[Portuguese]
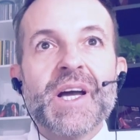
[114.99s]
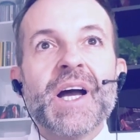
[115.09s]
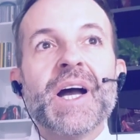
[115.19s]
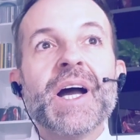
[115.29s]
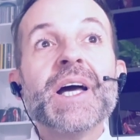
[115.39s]

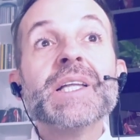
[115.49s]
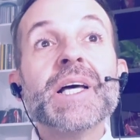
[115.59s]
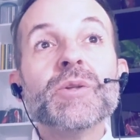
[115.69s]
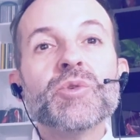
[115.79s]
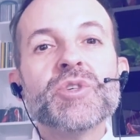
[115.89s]
a
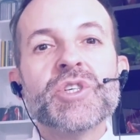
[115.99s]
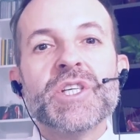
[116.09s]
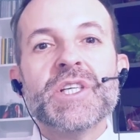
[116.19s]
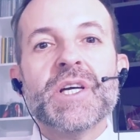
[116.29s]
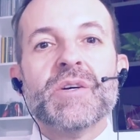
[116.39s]

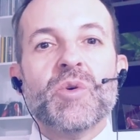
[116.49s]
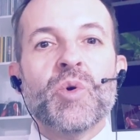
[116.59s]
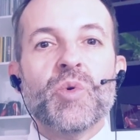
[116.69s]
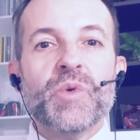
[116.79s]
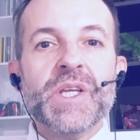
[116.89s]
analogia
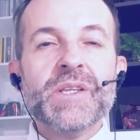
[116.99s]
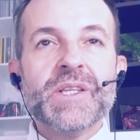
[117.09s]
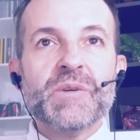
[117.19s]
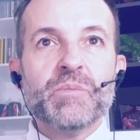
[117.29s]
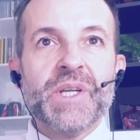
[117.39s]
ou
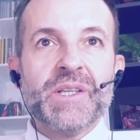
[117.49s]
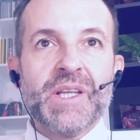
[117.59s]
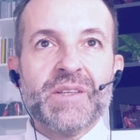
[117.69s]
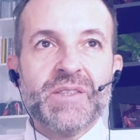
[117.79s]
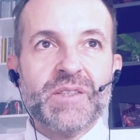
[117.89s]

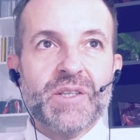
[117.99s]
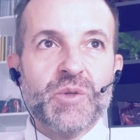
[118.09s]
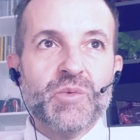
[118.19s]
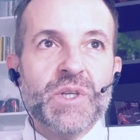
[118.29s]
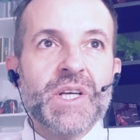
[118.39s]

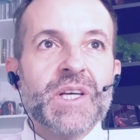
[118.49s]
interpretação